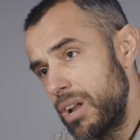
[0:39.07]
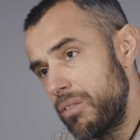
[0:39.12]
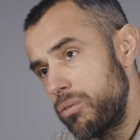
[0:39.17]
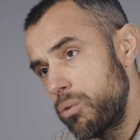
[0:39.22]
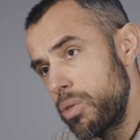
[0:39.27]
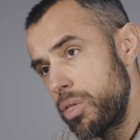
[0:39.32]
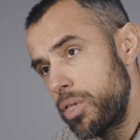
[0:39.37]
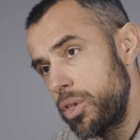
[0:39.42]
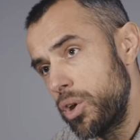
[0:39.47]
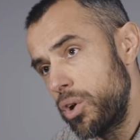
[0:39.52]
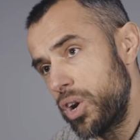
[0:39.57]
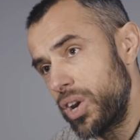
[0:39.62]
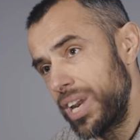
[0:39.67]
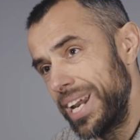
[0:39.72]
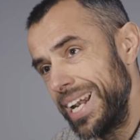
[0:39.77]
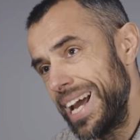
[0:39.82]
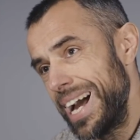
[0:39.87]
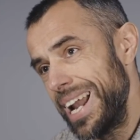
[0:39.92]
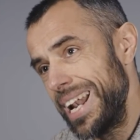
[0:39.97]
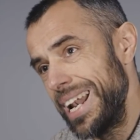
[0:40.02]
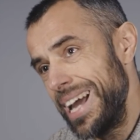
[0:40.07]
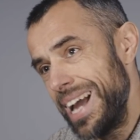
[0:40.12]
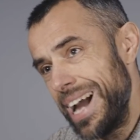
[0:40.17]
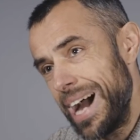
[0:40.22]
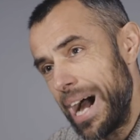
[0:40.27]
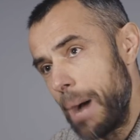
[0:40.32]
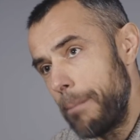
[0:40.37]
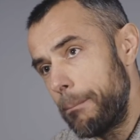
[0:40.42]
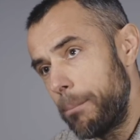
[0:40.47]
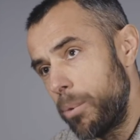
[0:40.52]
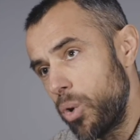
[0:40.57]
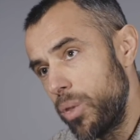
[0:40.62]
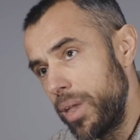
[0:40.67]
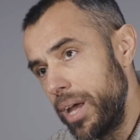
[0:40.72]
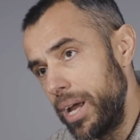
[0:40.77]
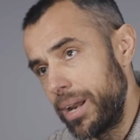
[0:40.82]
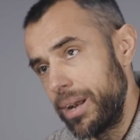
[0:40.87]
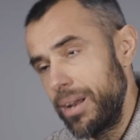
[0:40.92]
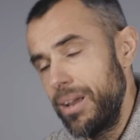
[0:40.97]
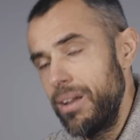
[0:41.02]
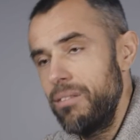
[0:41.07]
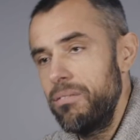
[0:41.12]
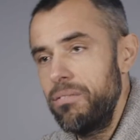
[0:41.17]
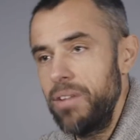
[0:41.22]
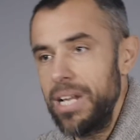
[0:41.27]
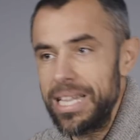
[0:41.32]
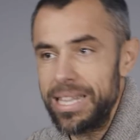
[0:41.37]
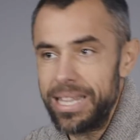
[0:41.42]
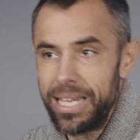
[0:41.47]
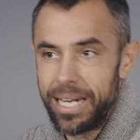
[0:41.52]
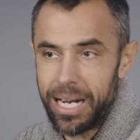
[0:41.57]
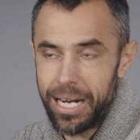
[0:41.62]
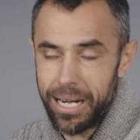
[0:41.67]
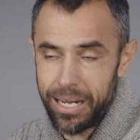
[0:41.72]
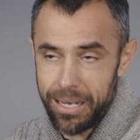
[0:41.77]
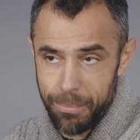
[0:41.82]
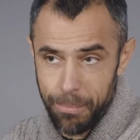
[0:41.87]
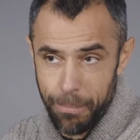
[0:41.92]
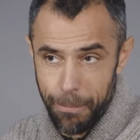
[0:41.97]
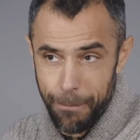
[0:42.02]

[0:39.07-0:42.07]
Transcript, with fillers: a la función renal a poder filtrar